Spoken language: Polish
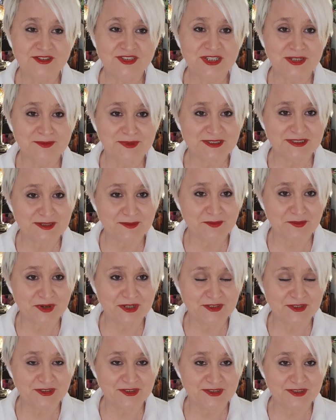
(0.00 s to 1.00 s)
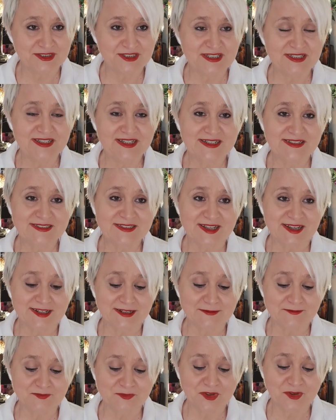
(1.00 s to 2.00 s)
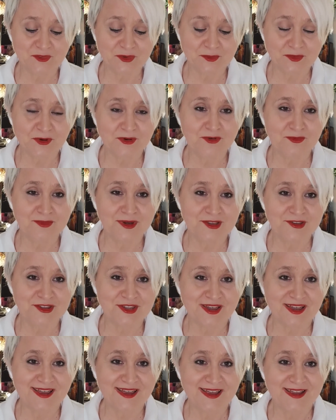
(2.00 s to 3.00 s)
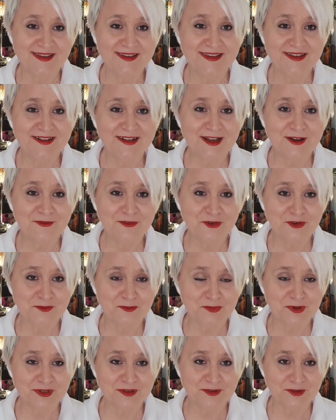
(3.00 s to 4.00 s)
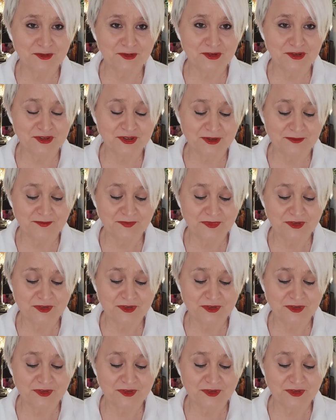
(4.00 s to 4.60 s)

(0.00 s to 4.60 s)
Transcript: trzeba zapłacić. I teraz tak, do wyboru macie kilka form płatności.